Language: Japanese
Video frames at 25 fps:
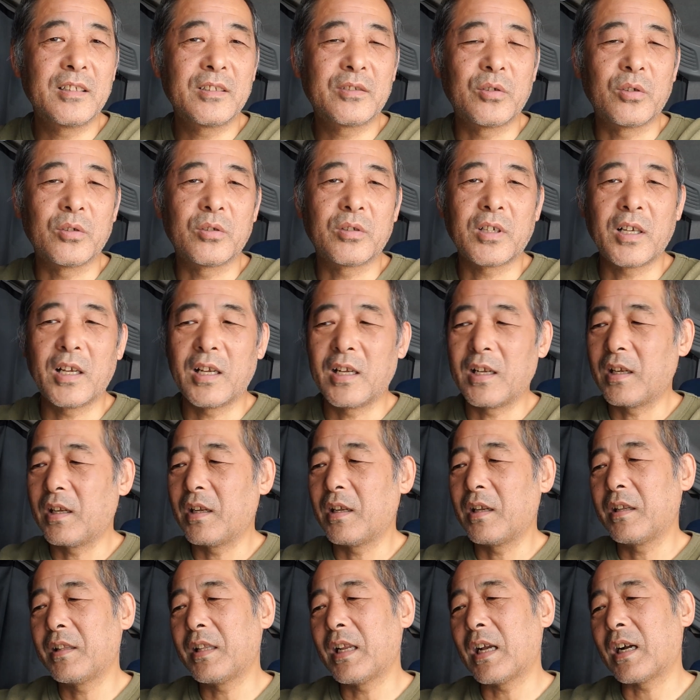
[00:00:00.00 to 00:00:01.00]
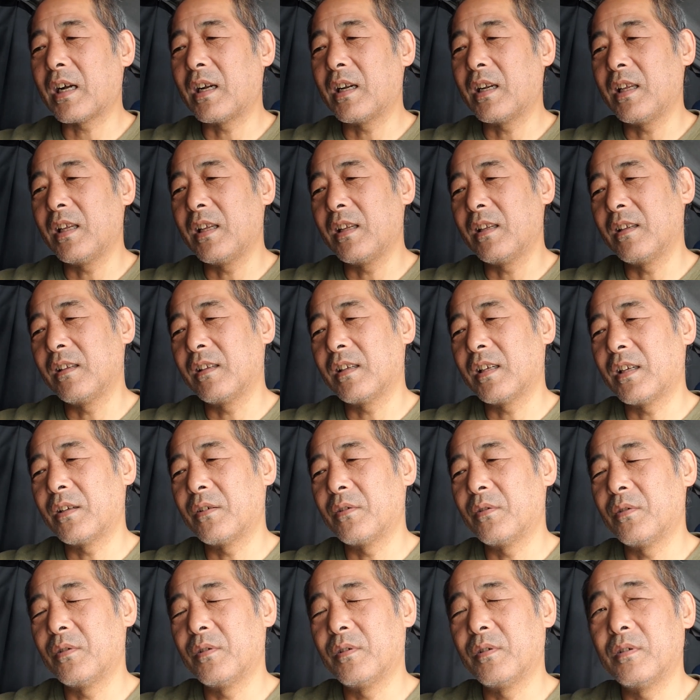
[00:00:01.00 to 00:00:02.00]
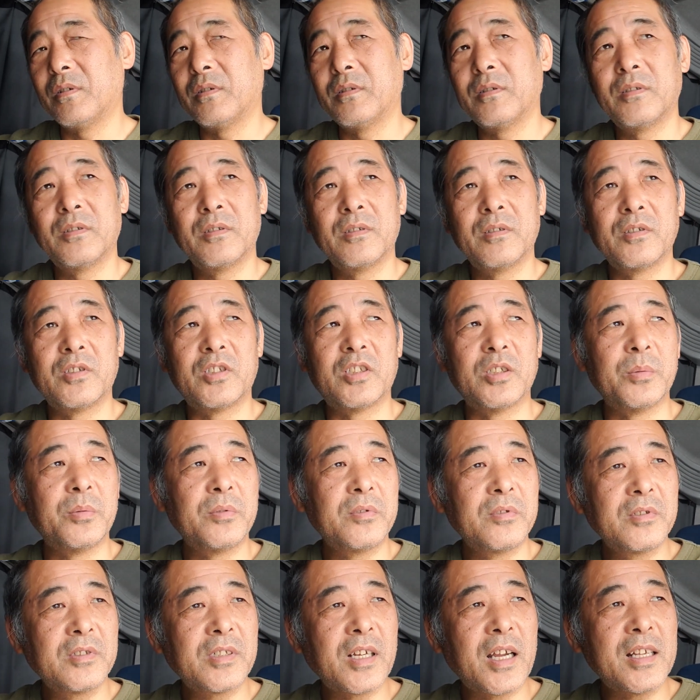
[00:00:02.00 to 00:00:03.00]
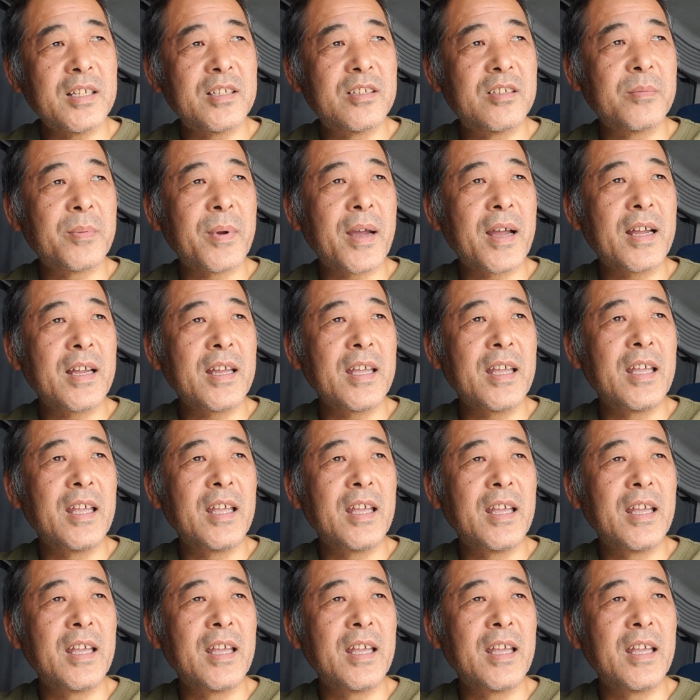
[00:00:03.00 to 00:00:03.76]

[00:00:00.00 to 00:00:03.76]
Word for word: そうとか、なんかね、あの、自分が一番